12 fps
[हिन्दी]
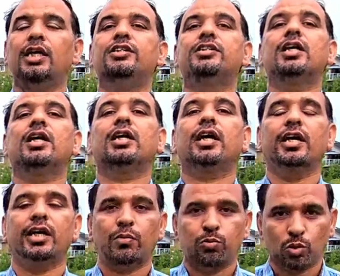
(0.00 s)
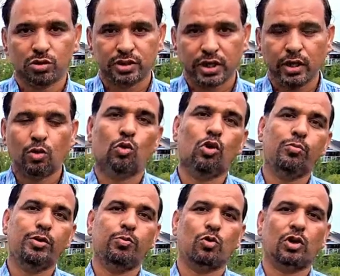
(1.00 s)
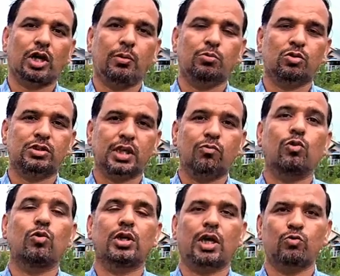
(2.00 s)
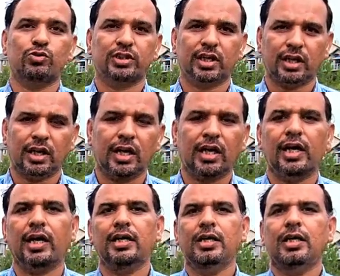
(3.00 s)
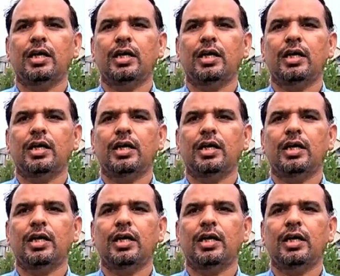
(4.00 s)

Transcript: इस तरह कनाडा बहुत सारे और भी प्रोग्राम जो है वो अनाउंस कर रहा है